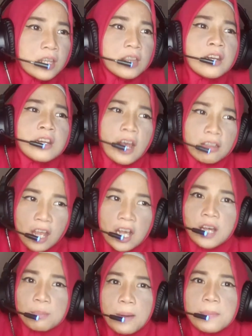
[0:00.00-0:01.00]
ternyata
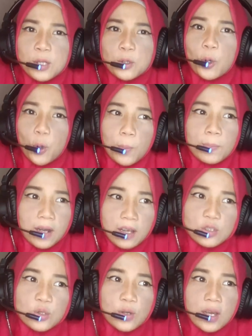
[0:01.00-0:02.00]
kebab itu lumrah
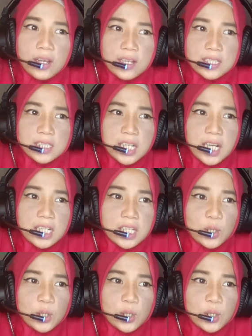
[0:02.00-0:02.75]
juga guys ya di